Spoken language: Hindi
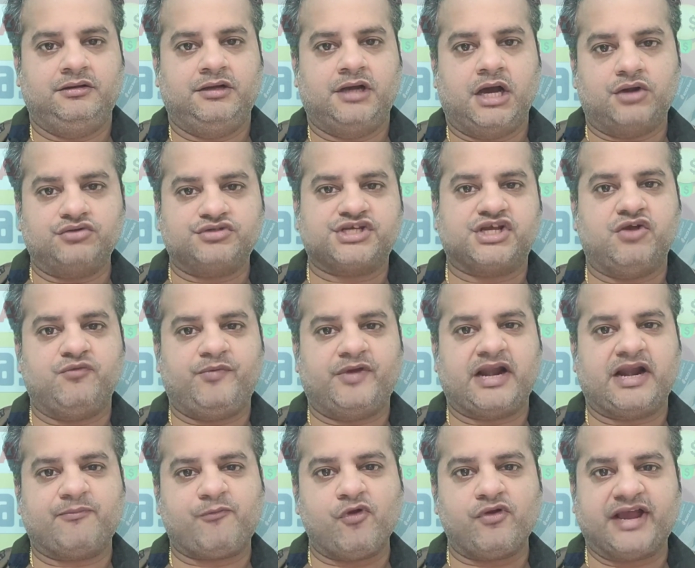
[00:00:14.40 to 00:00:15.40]
और उसके
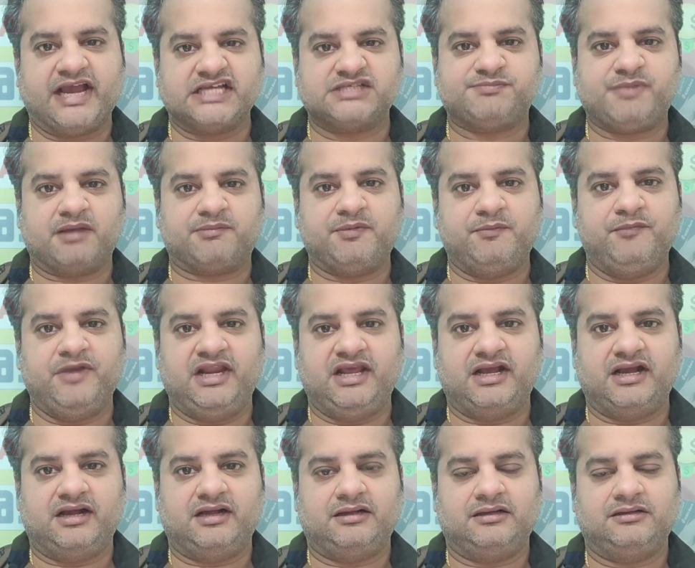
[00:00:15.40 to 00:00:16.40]
ऊपर आपको कैशबैक भी
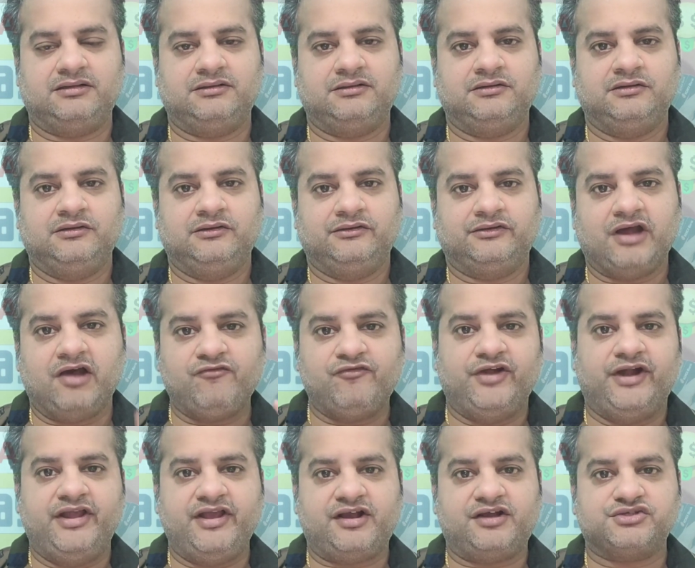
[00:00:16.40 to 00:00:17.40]
मिलेगा तो आप
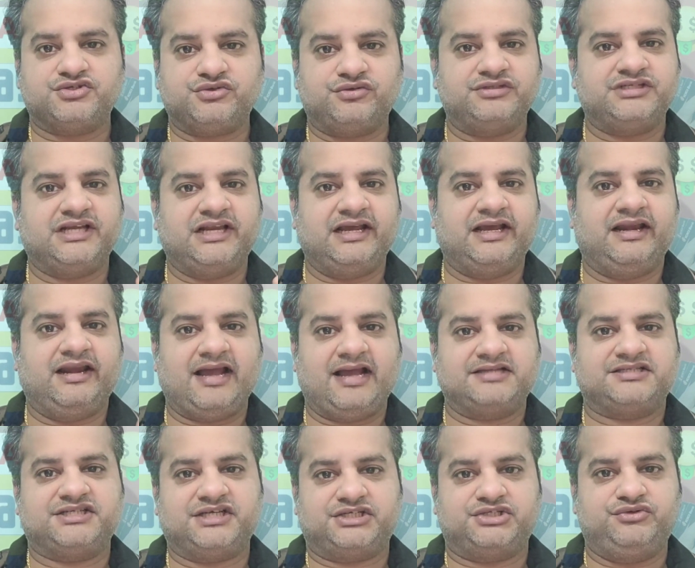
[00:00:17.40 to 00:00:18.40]
वीडियो को शुरू से लेकर
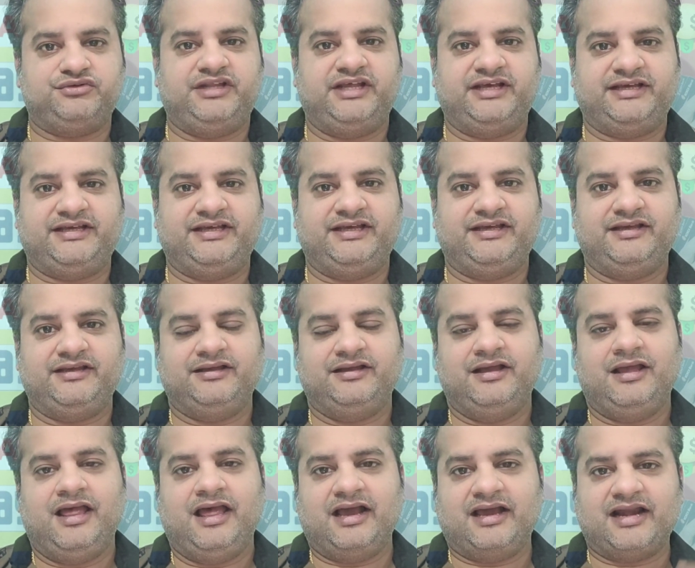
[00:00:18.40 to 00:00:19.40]
लास्ट तक जरूर देखिए
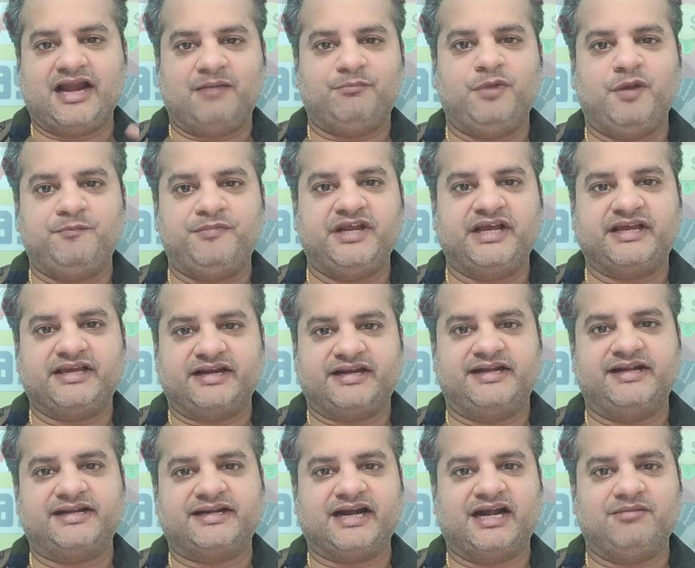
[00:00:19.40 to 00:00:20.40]
अगर आप भी अपनी
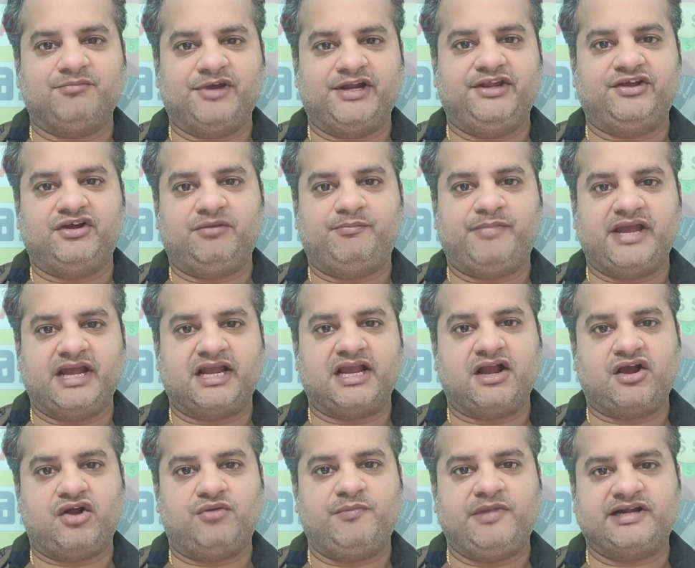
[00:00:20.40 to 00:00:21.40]
क्रेडिट कार्ड मनी को बैंक
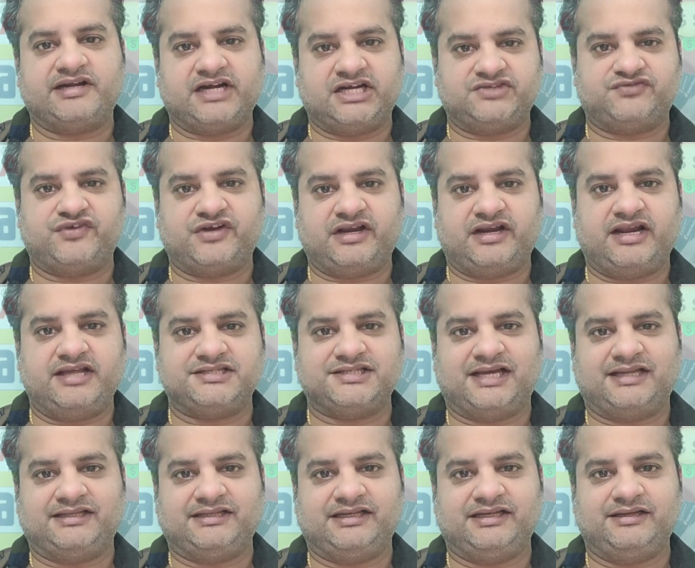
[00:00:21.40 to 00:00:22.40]
अकाउंट में ट्रांसफर करना
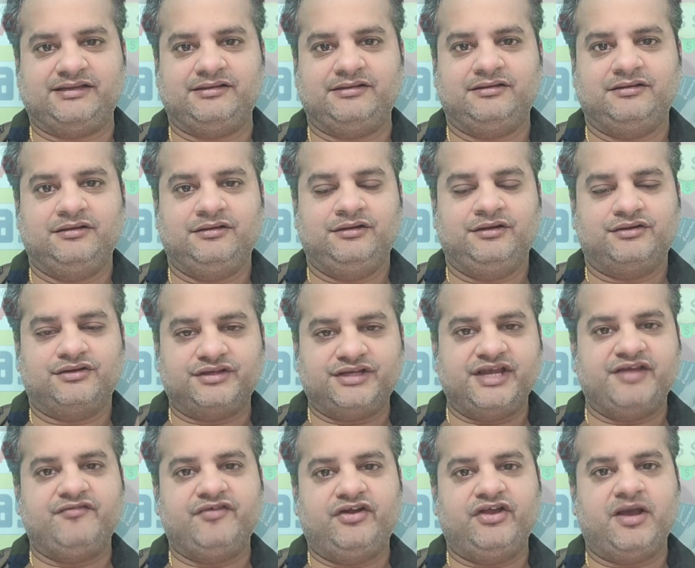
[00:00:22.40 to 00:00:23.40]
चाहते हैं तो
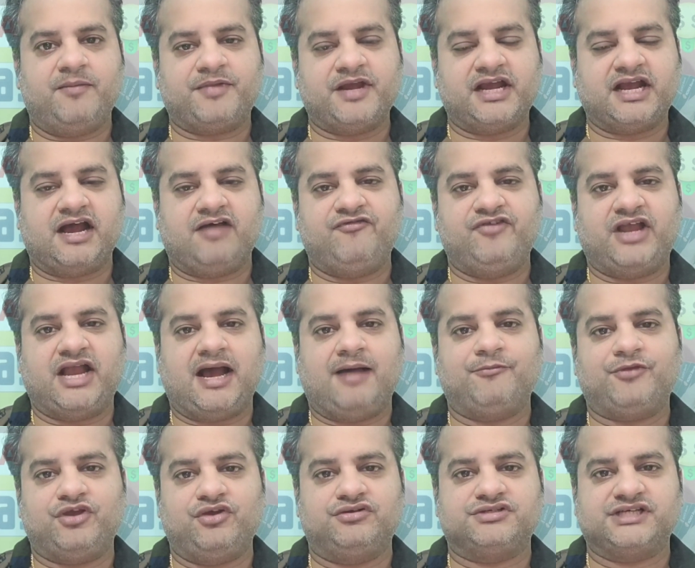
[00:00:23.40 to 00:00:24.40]
ये वीडियो आपके काफी
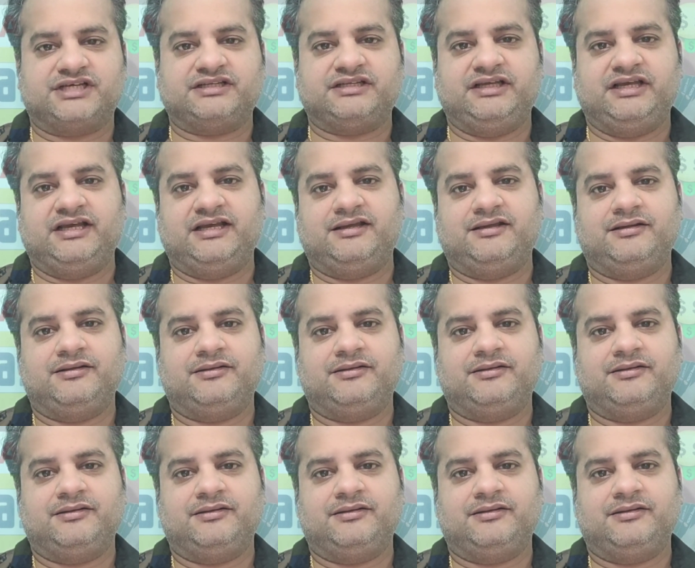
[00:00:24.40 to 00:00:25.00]
काम की हो सकती है